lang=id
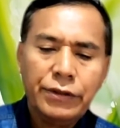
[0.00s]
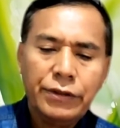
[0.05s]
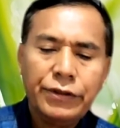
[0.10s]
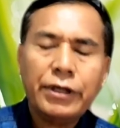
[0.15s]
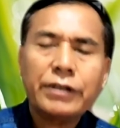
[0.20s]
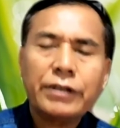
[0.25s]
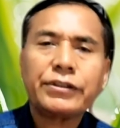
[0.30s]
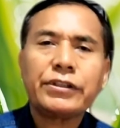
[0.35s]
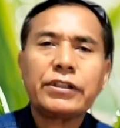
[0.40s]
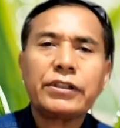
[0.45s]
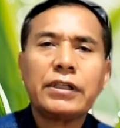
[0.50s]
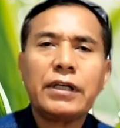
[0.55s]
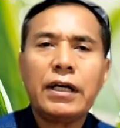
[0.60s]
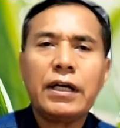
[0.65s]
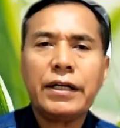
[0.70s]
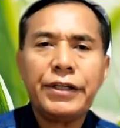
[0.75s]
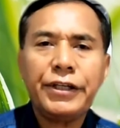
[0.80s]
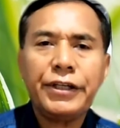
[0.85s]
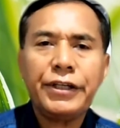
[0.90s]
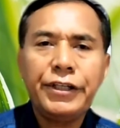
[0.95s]
yang
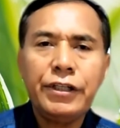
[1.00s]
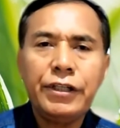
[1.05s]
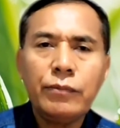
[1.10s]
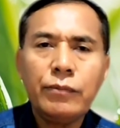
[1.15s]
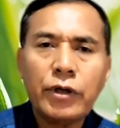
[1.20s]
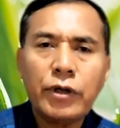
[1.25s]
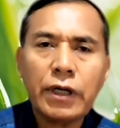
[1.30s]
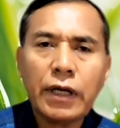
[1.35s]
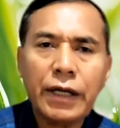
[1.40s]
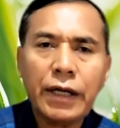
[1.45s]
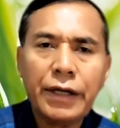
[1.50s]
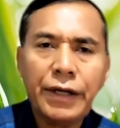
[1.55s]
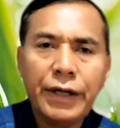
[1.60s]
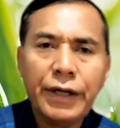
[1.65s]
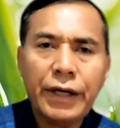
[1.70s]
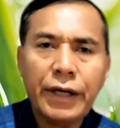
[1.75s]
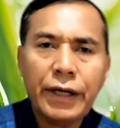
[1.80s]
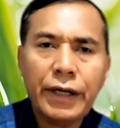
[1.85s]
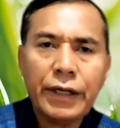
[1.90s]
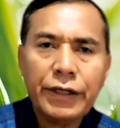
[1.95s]
sekarang ini
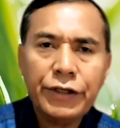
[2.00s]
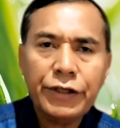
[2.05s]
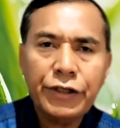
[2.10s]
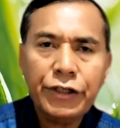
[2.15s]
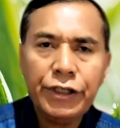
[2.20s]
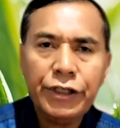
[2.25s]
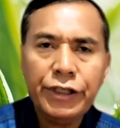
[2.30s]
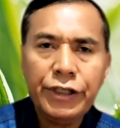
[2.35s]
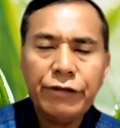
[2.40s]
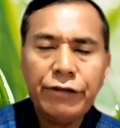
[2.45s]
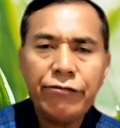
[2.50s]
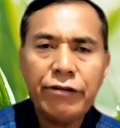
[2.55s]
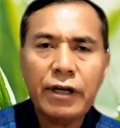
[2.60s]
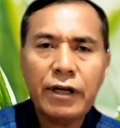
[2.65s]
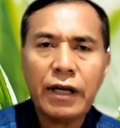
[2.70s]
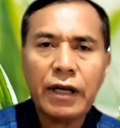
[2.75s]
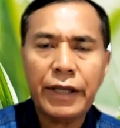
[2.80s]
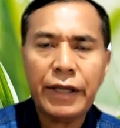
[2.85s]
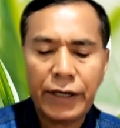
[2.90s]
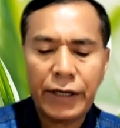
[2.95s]
berada di
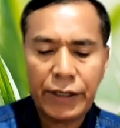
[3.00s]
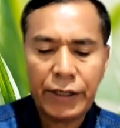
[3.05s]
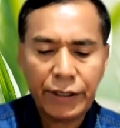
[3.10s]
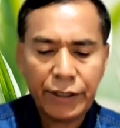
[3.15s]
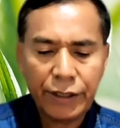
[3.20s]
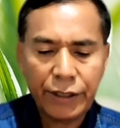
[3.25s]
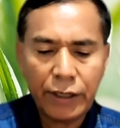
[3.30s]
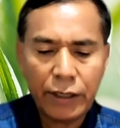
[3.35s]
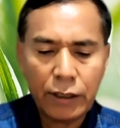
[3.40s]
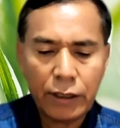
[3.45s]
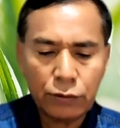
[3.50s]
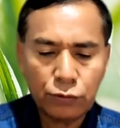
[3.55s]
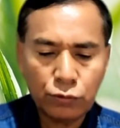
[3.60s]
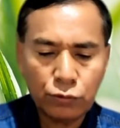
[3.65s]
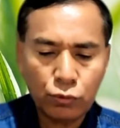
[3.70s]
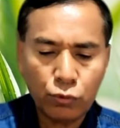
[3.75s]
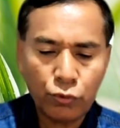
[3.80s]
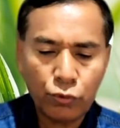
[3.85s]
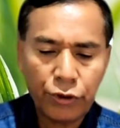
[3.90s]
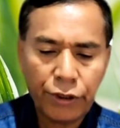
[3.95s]
wilayah negara
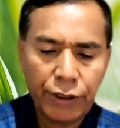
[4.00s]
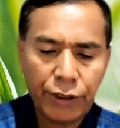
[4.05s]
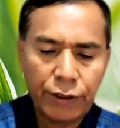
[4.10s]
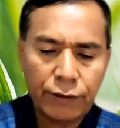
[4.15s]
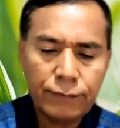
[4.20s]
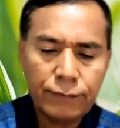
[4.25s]
Turki.